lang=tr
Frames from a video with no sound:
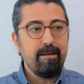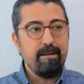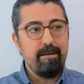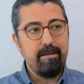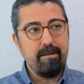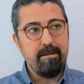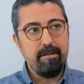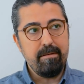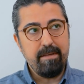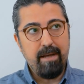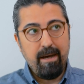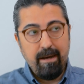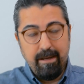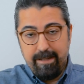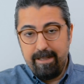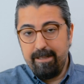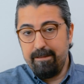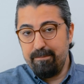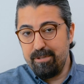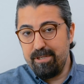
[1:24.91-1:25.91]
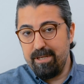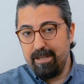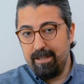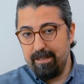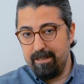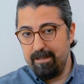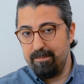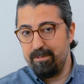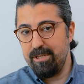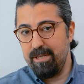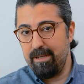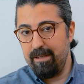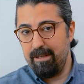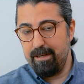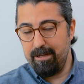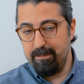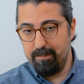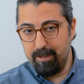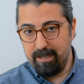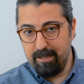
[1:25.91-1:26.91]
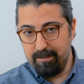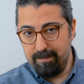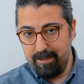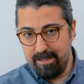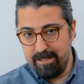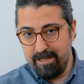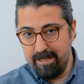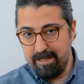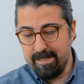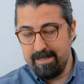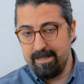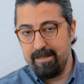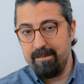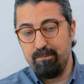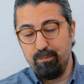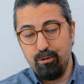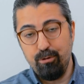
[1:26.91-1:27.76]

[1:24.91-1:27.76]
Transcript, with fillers: e, daha net bir şekilde bir şeylere bakabileceksin.